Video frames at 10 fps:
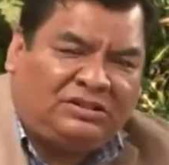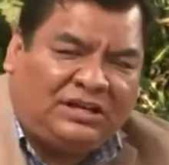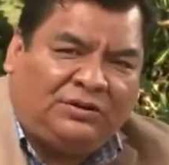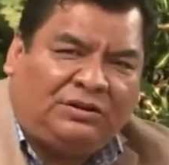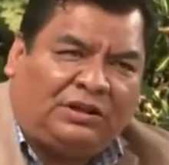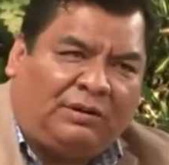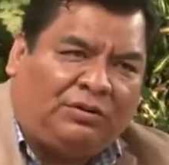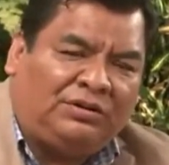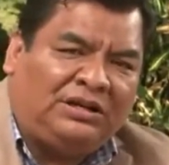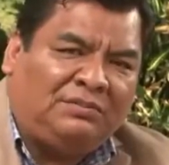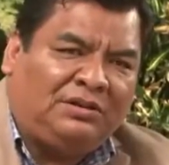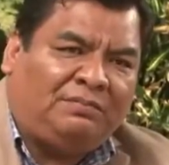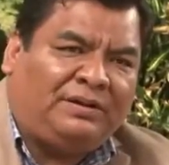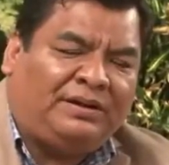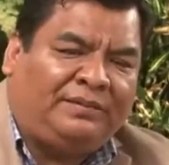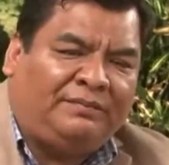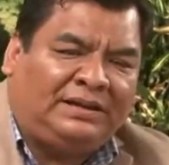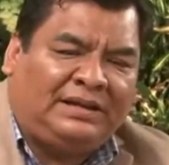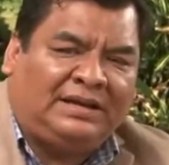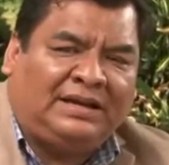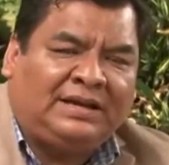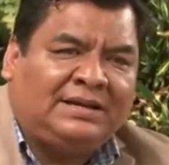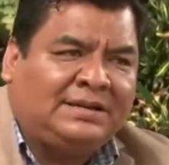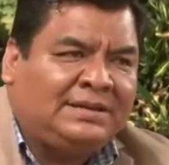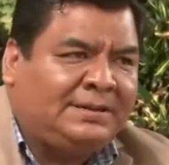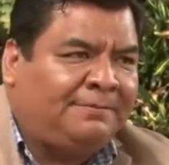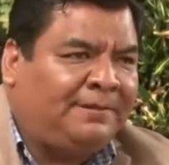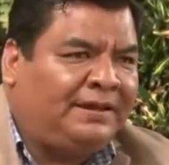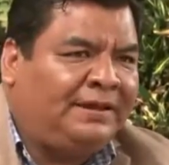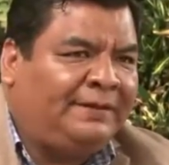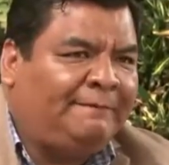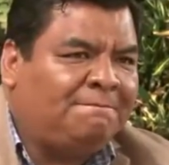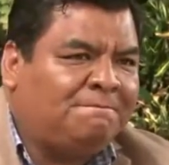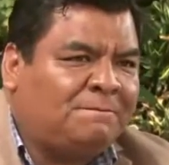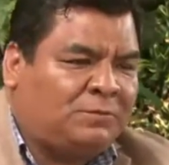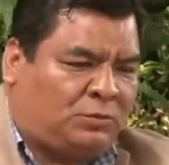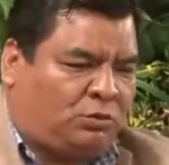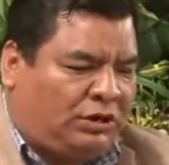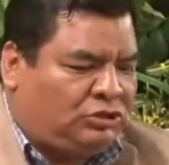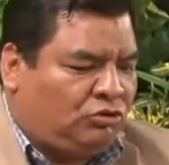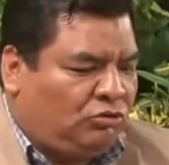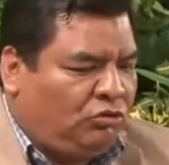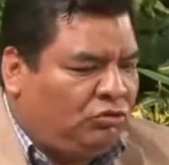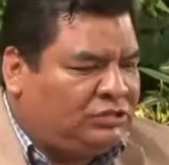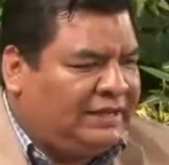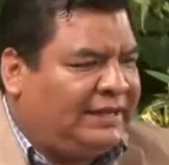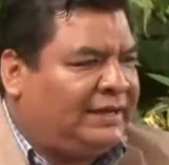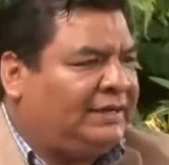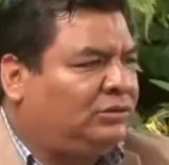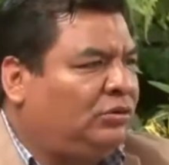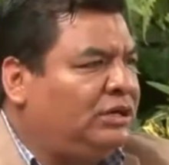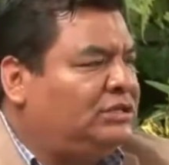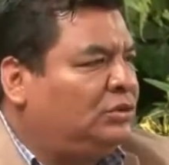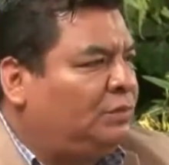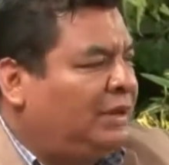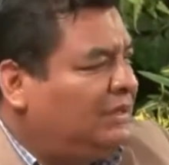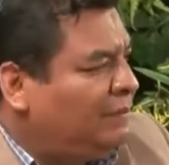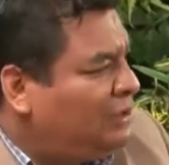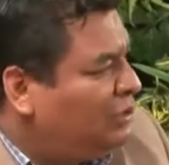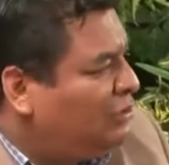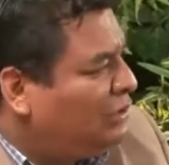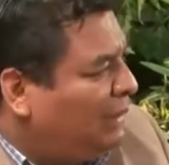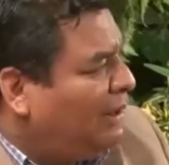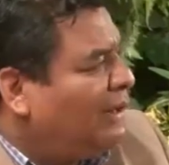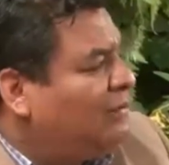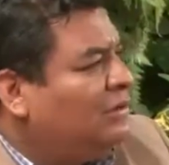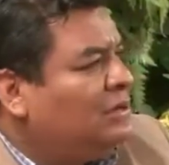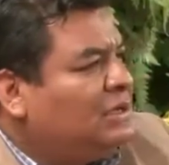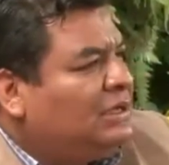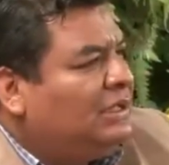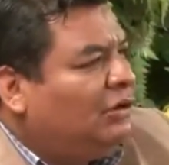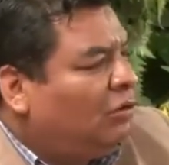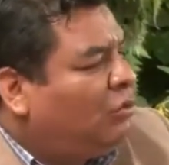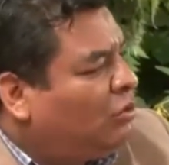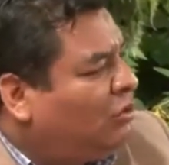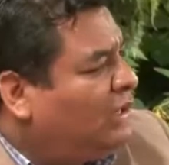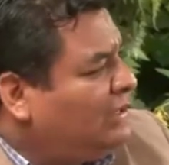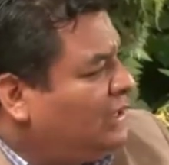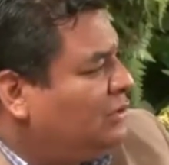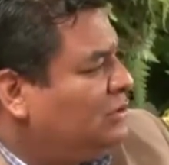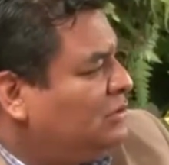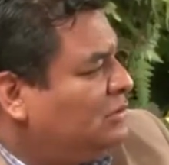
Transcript: este año el trabajo del IMIPE, Mireya, eh, ¿cuáles son los ejes rectores de tu planteamiento de trabajo y cómo concretarlos?